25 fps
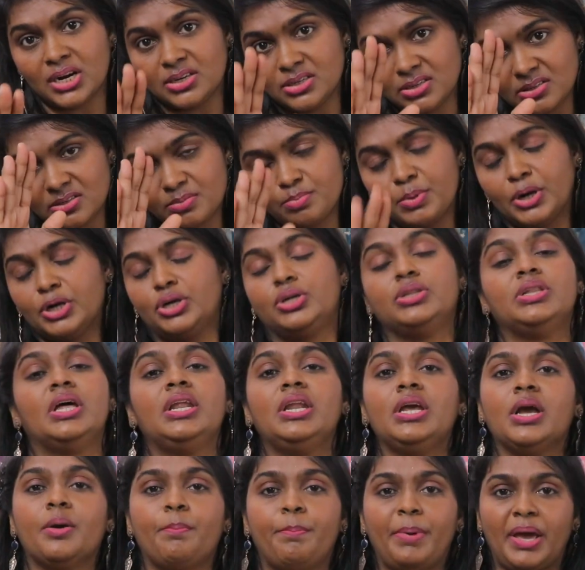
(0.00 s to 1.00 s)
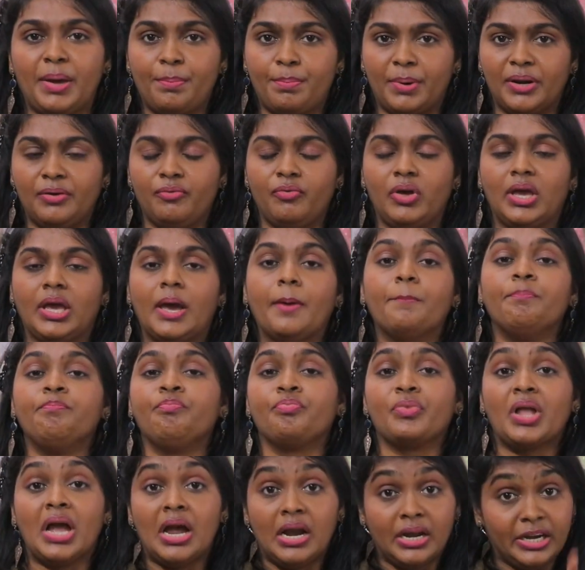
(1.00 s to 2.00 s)
சார்ஜஸ் மட்டும்தான் நீங்கள் பே பண்ணுவீங்க
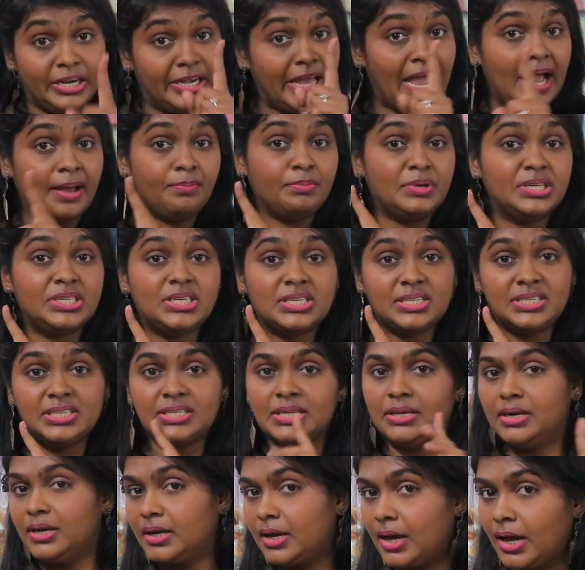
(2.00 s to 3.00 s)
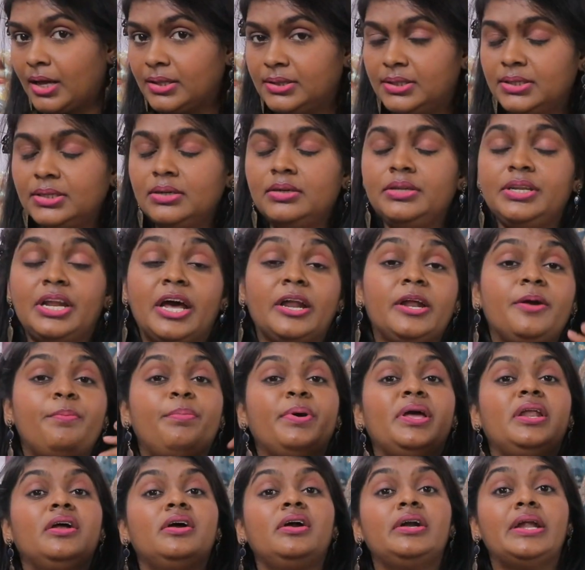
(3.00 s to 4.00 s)
டேமேஜஸ் இருக்காது நிறைய
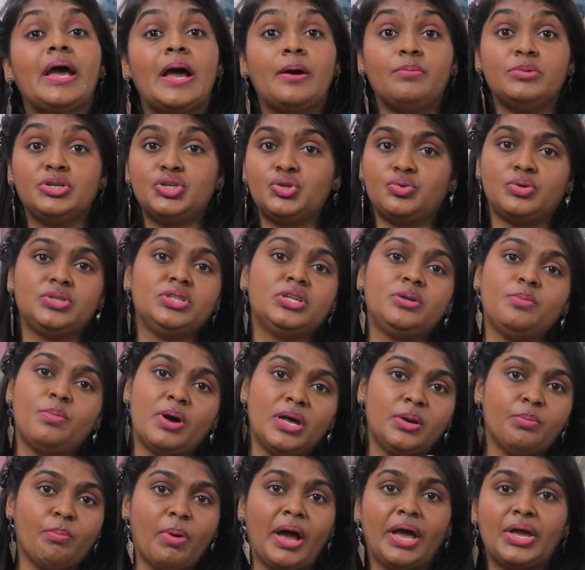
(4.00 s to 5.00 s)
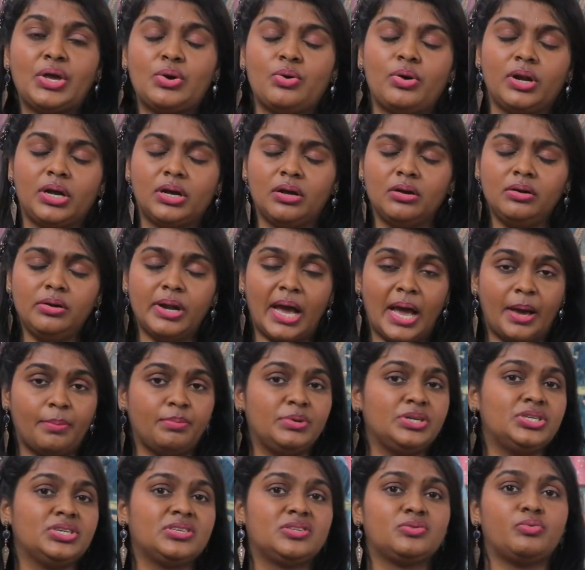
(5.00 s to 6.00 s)
பேருக்கு டேமேஜ் வந்துடுமான்னு பயம் இருக்குது
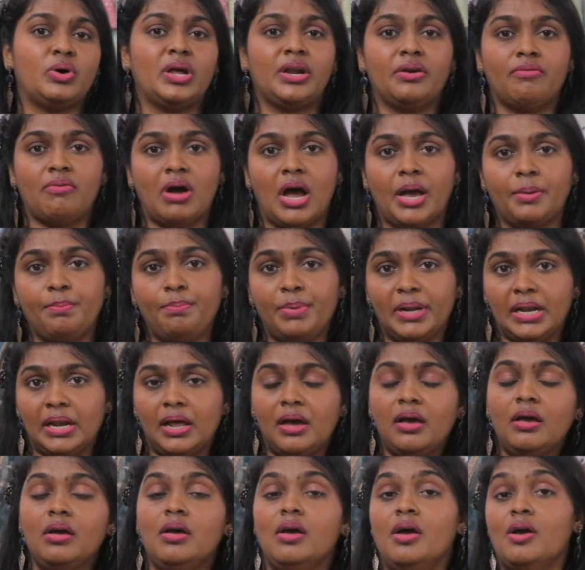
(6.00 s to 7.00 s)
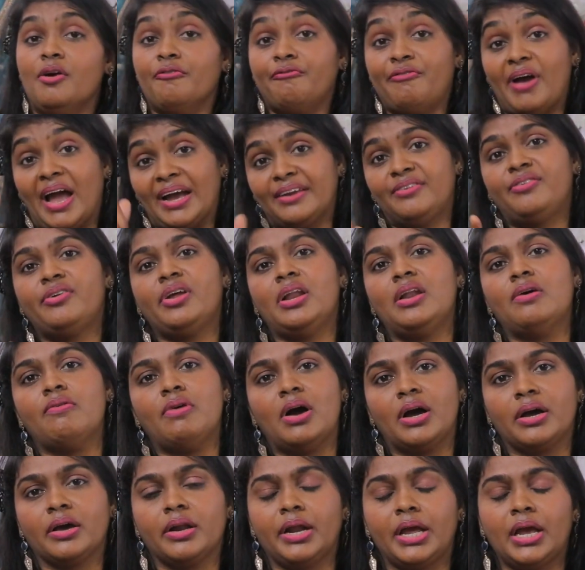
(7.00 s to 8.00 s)
டேமேஜஸ் வர வாய்ப்பு இல்லை ஃபேக்ட்ரியில்
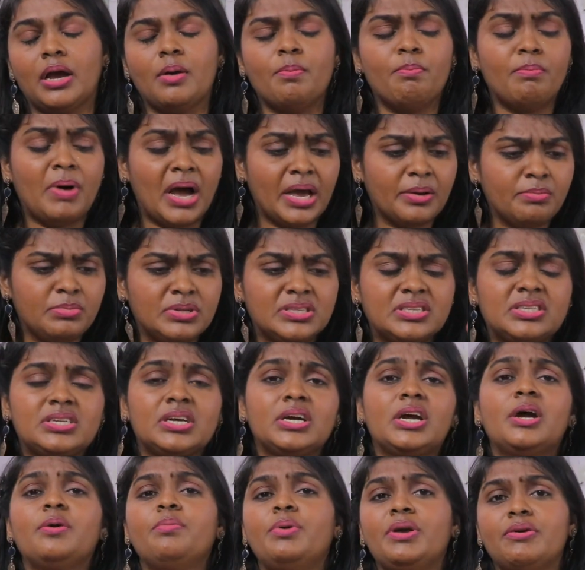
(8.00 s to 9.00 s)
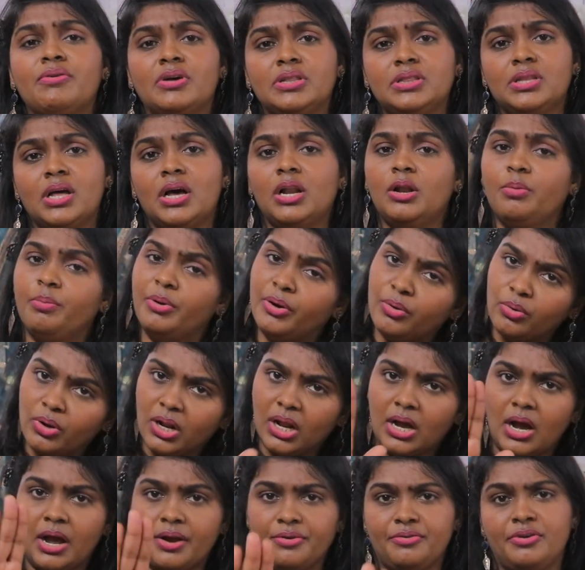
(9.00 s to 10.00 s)
வாங்குறீங்க பை மிஸ்டேக் அப்படி வந்தாலுமே
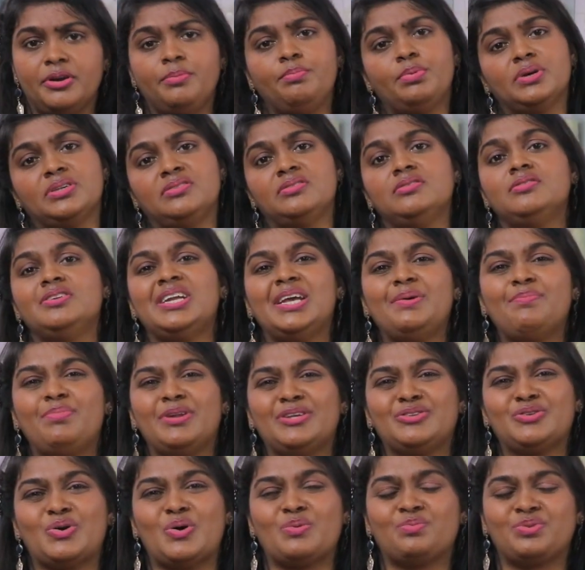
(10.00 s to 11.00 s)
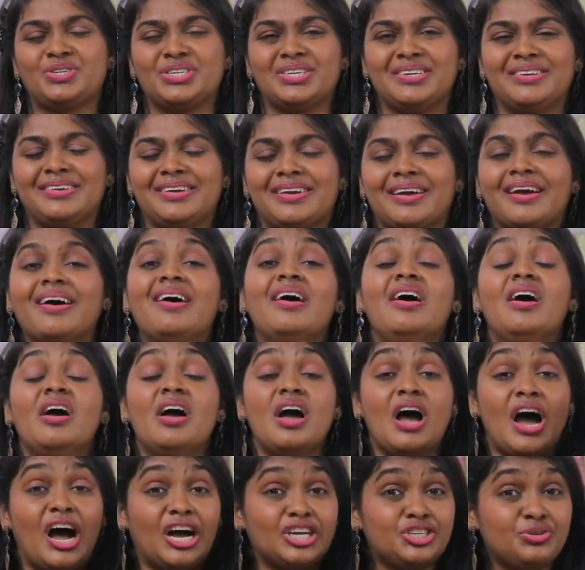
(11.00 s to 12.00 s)
உங்களுக்கு ஹண்ட்ரட் பர்சன்ட் ரீப்ளேஸ் ஆப்ஷன் இருக்குது
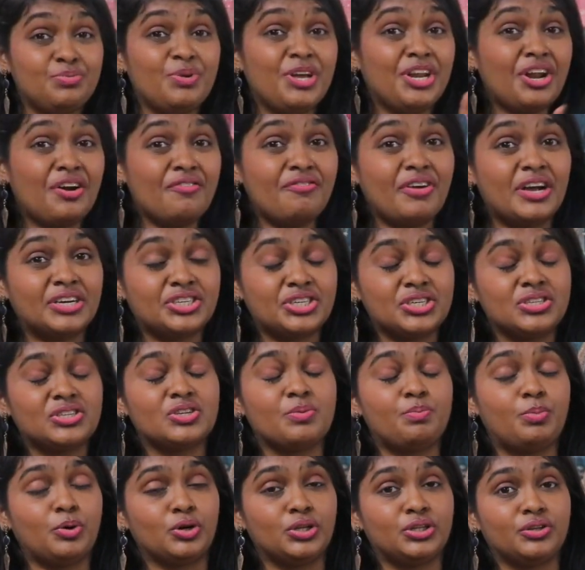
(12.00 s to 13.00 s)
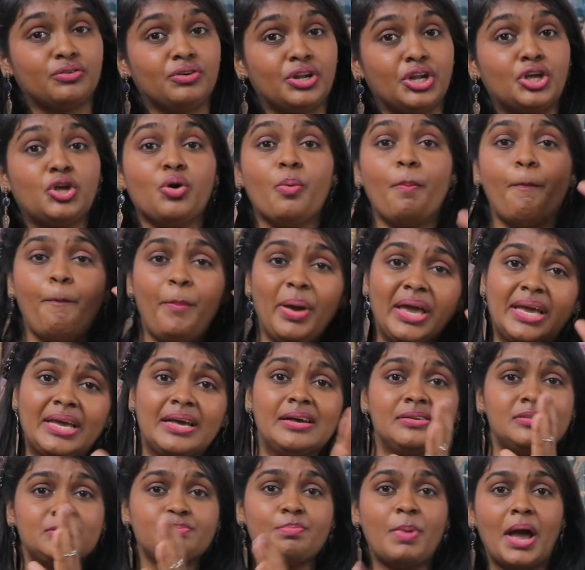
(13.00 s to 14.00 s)
அஜ்மீரா ஃபேஷன்ஸை பொறுத்த வரைக்கும்
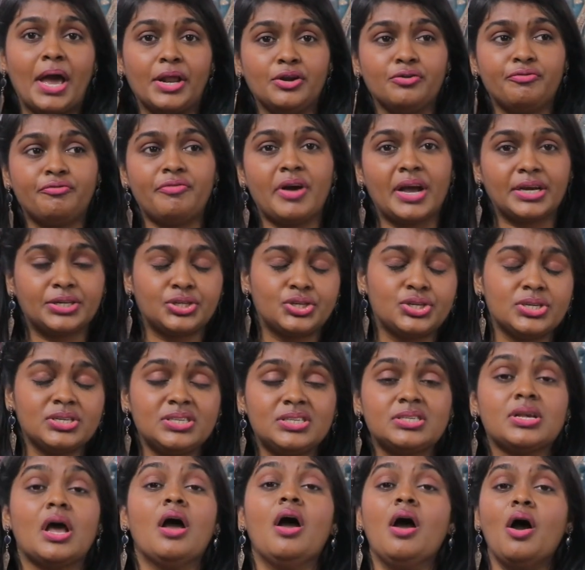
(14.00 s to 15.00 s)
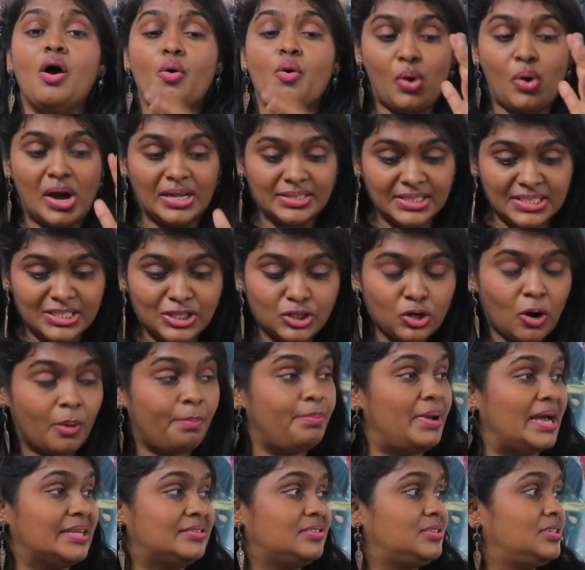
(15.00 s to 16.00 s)
பிக்கஸ்ட் மேனுஃபேக்சர்ஸ் ஒன்
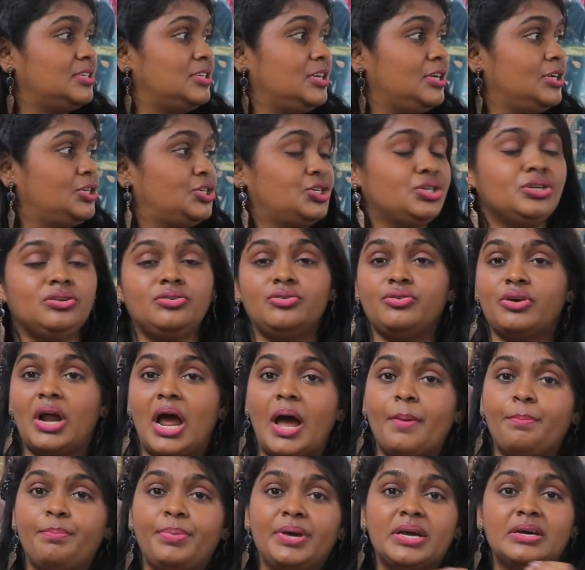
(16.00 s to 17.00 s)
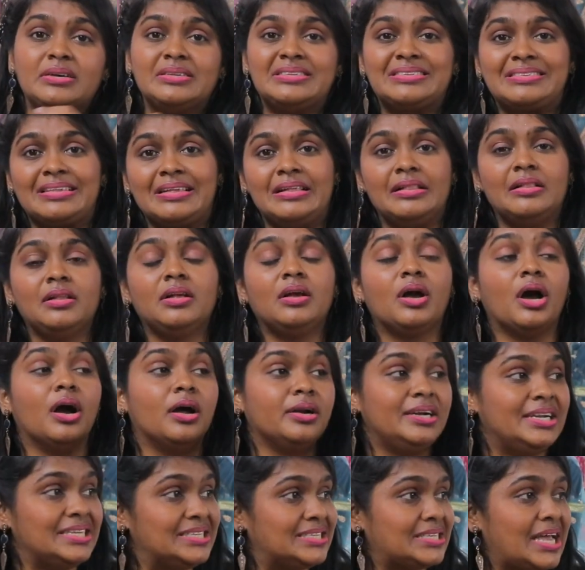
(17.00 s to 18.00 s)
ஸ்டாப் டெஸ்டினேஷன் ரேப்பியர் சில்க்
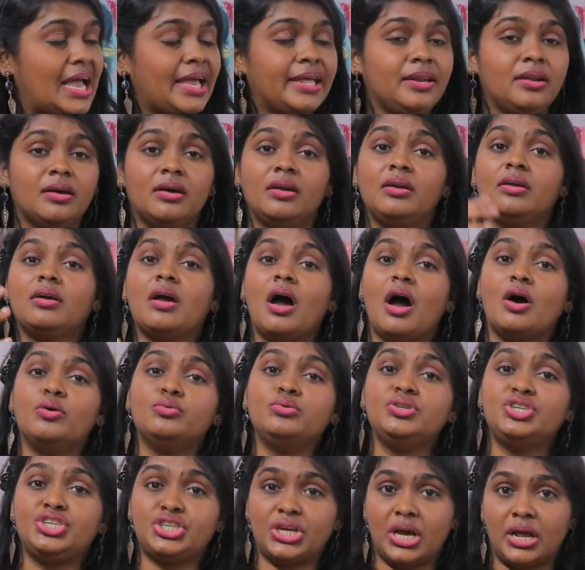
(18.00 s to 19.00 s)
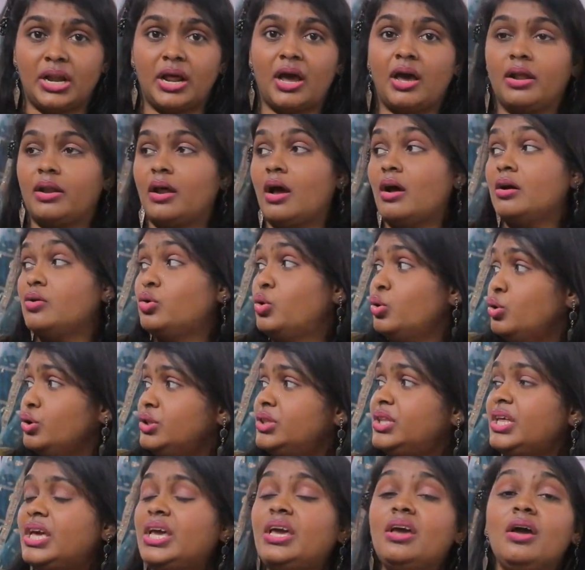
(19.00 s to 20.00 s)
டிசைனர் கவுன் ஷராரா
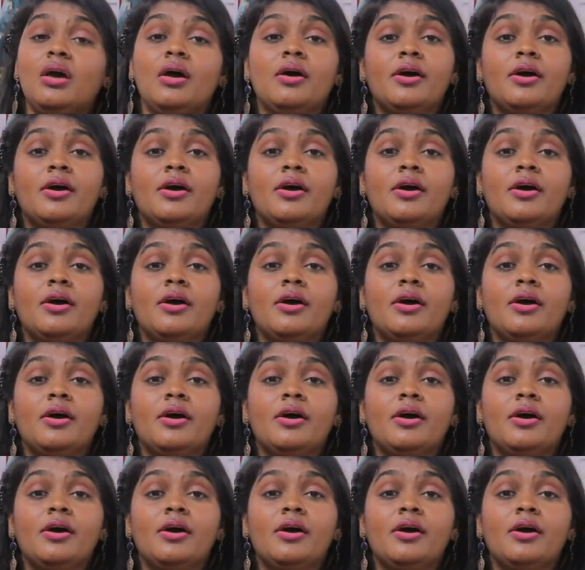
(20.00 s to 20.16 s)
குர்த்தி